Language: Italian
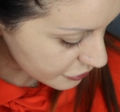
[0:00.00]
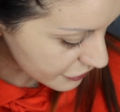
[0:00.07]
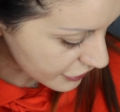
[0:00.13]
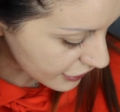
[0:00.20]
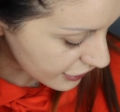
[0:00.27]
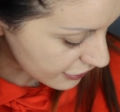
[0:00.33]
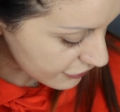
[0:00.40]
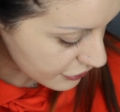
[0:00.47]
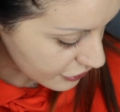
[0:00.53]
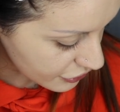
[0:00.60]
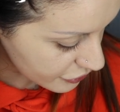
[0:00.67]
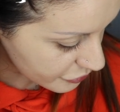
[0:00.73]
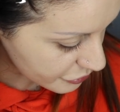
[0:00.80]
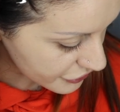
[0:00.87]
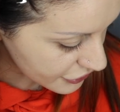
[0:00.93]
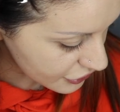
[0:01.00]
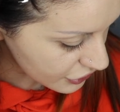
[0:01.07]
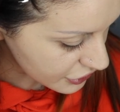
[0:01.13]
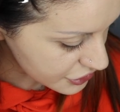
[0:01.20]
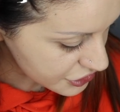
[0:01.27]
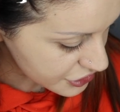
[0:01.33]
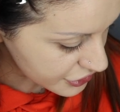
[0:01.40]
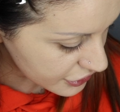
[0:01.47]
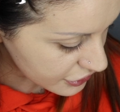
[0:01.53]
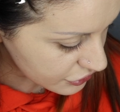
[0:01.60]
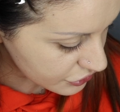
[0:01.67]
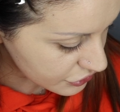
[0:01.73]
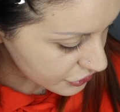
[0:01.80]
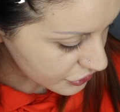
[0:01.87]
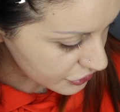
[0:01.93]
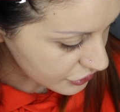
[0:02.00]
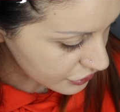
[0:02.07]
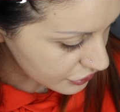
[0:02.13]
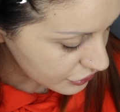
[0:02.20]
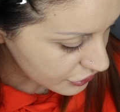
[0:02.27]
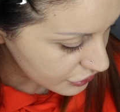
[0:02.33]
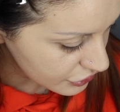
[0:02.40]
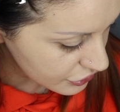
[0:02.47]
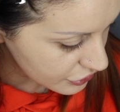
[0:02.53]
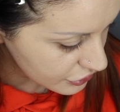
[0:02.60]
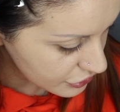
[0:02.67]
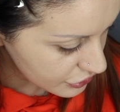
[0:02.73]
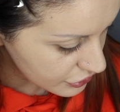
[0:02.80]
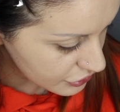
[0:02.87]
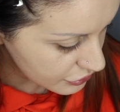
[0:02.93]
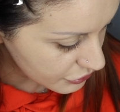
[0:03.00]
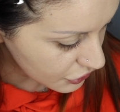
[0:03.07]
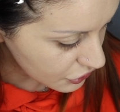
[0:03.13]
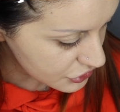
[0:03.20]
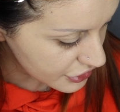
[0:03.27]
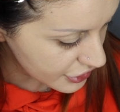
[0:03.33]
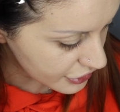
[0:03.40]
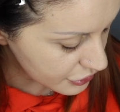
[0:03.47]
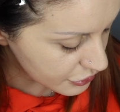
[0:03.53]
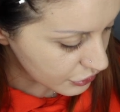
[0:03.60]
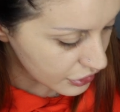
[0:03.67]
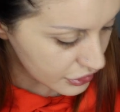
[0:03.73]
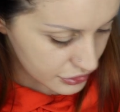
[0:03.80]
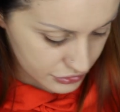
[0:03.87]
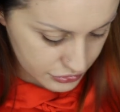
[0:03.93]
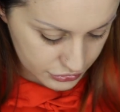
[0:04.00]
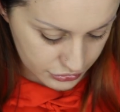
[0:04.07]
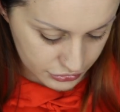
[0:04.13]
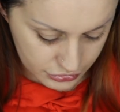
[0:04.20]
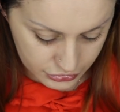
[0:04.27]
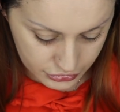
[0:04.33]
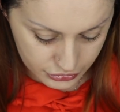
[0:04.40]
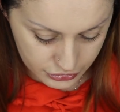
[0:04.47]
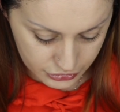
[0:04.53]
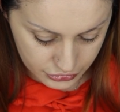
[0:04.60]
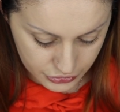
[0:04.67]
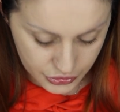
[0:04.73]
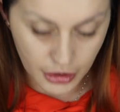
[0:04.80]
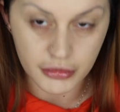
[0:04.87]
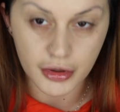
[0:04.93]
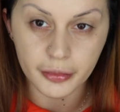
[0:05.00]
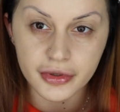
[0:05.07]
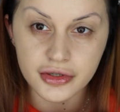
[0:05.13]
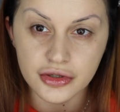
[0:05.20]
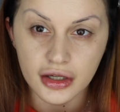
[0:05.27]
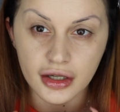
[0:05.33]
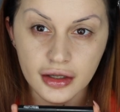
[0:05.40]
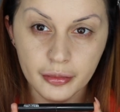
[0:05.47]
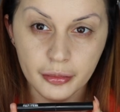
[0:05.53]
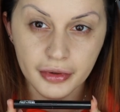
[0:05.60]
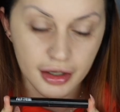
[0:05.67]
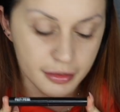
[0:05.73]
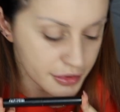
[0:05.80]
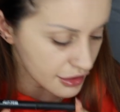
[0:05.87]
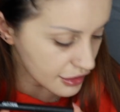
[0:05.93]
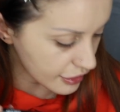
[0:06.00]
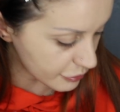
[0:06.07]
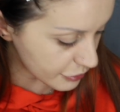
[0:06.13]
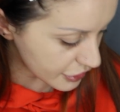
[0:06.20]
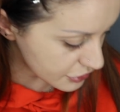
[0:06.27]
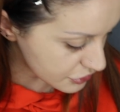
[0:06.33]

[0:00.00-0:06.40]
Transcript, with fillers: bravo però ha scelto ma cos'è qua? Cioè mi ha preso anche il primer labbra,